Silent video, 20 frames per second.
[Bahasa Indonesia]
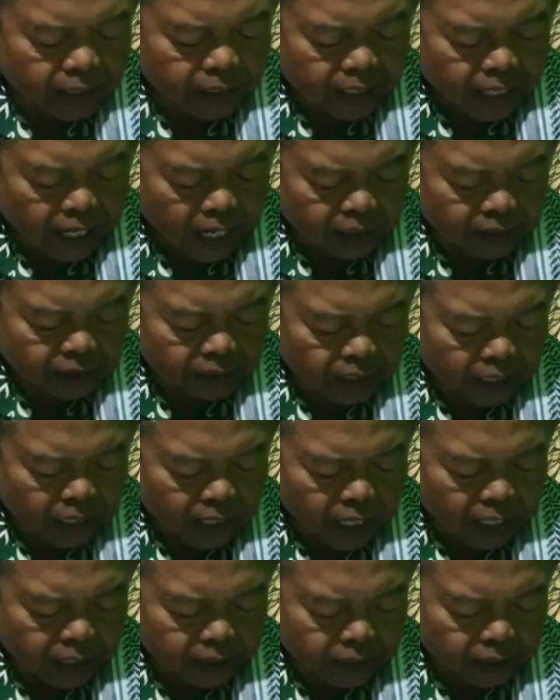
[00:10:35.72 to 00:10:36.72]
yang
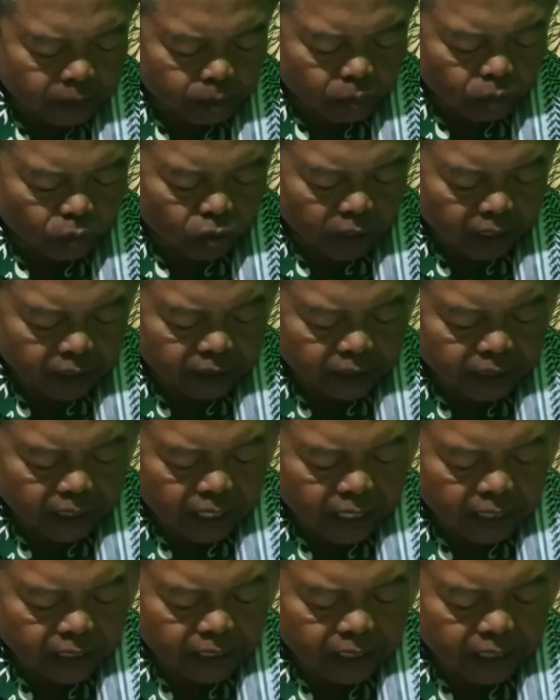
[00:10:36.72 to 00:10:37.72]
telah
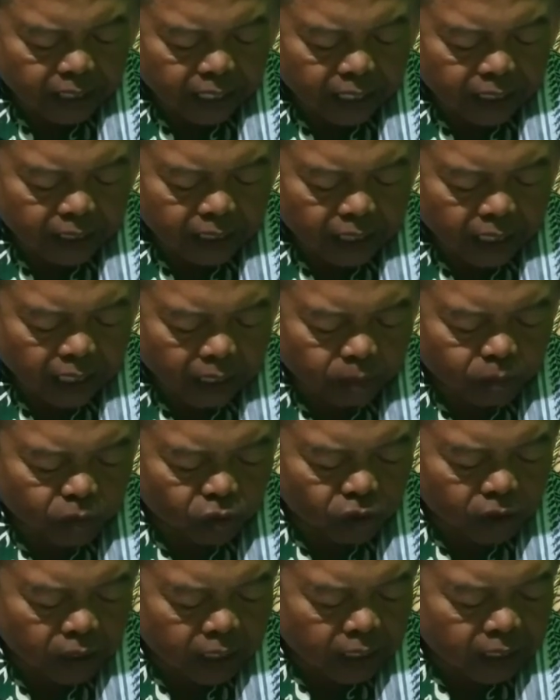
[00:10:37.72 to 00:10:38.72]
dibuatnya dengan
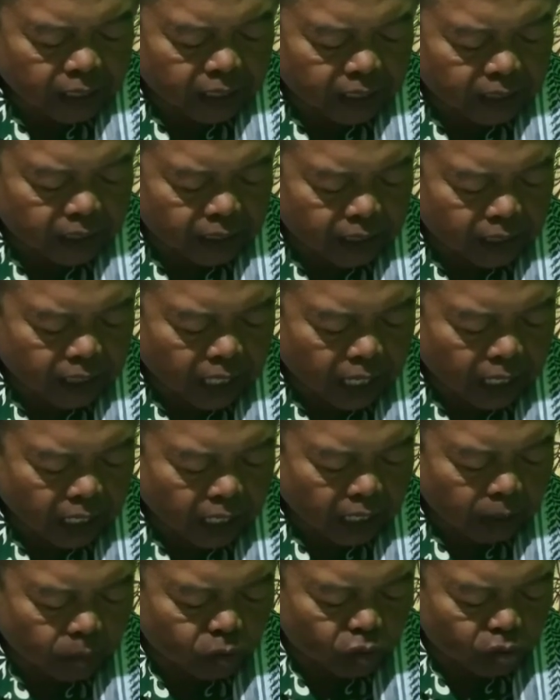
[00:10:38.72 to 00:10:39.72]
kamu ketika
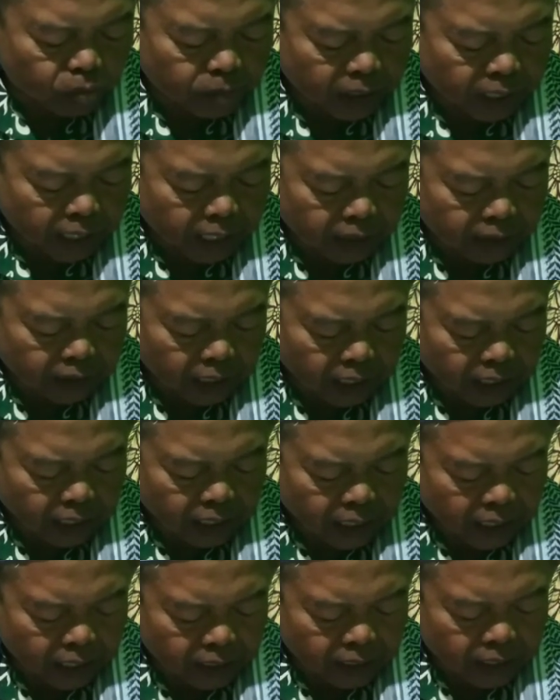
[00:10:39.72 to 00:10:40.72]
kamu
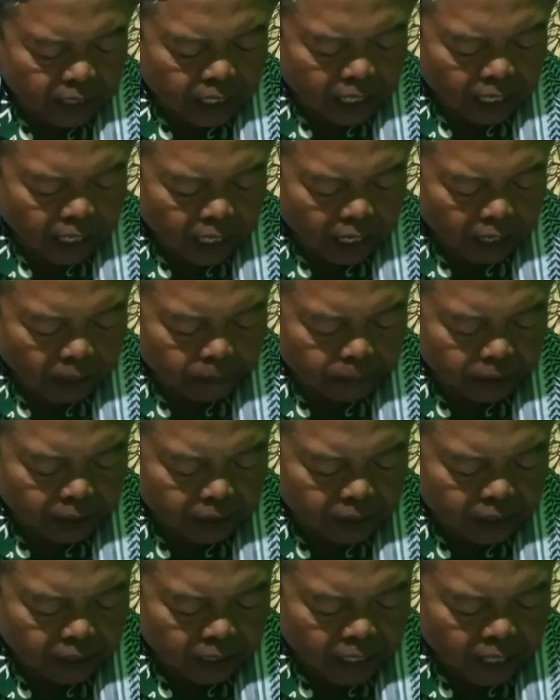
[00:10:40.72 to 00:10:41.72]
mengatakan
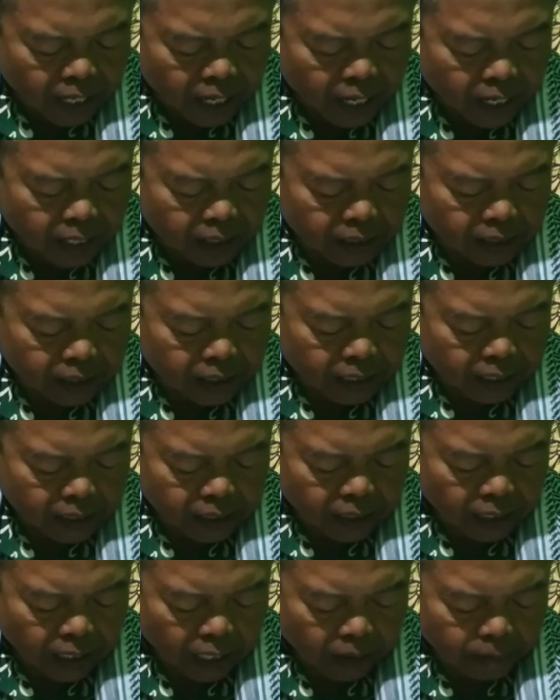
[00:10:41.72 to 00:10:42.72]
kami dengar
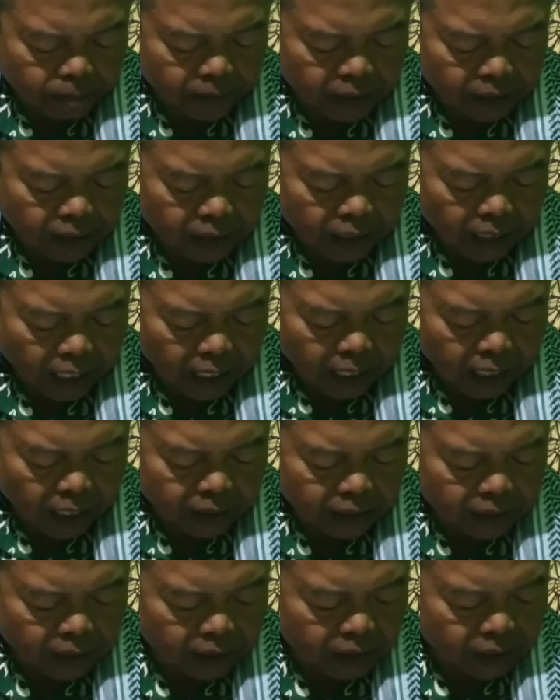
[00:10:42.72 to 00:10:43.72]
dan kami
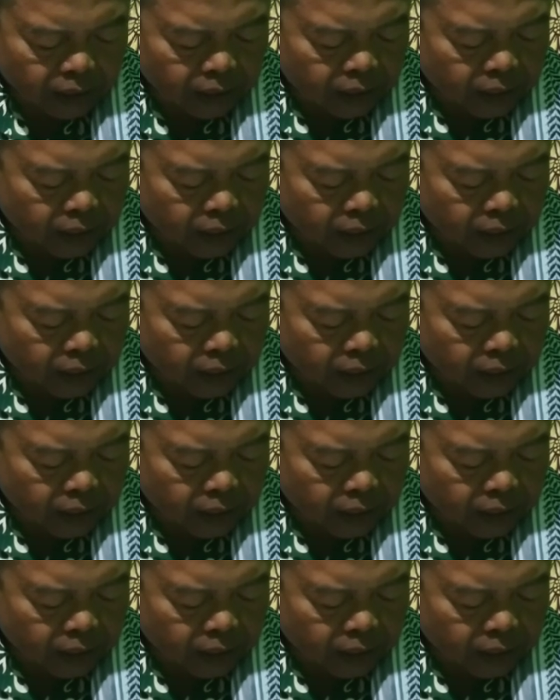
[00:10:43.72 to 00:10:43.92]
taati